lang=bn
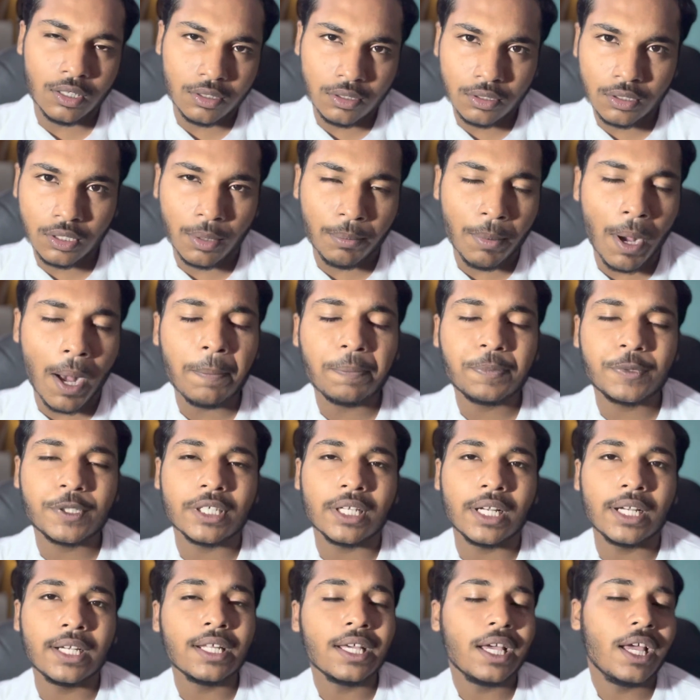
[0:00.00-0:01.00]
নবাব
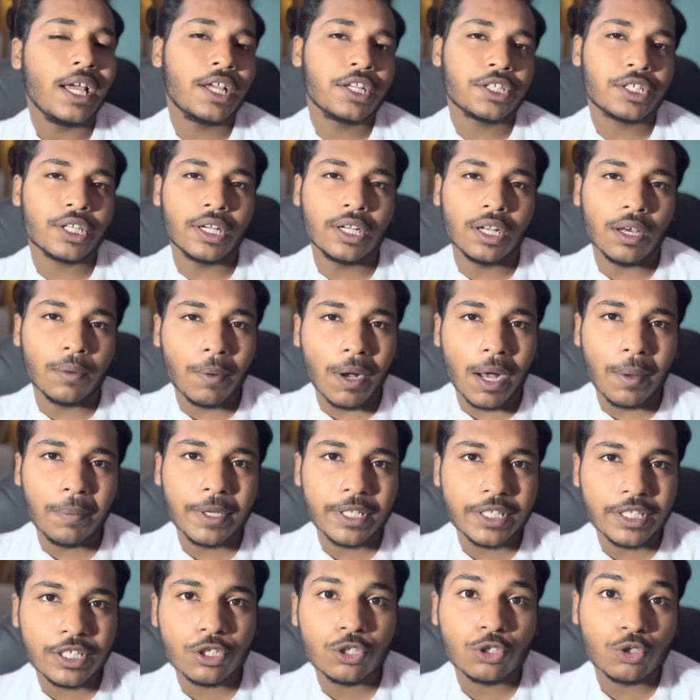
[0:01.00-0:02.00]
ছিলেন সেই নবাবের
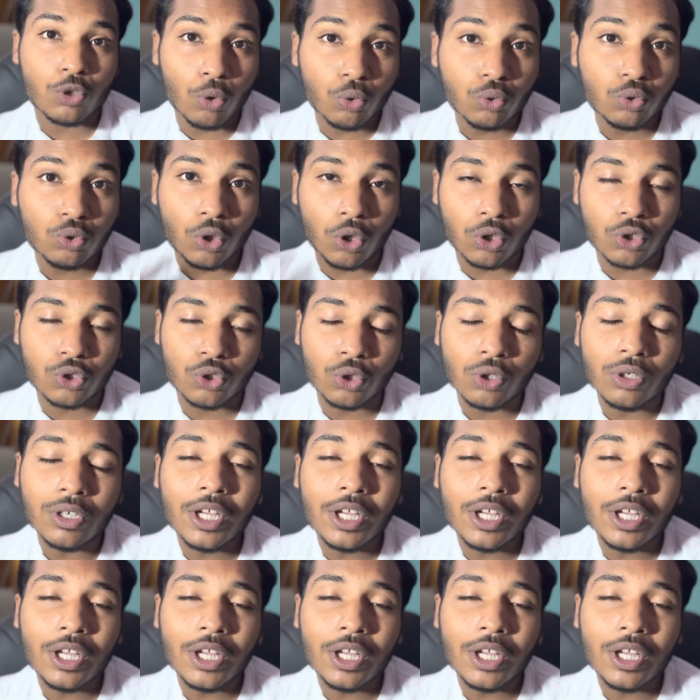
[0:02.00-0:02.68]
যে সৌন্দর্য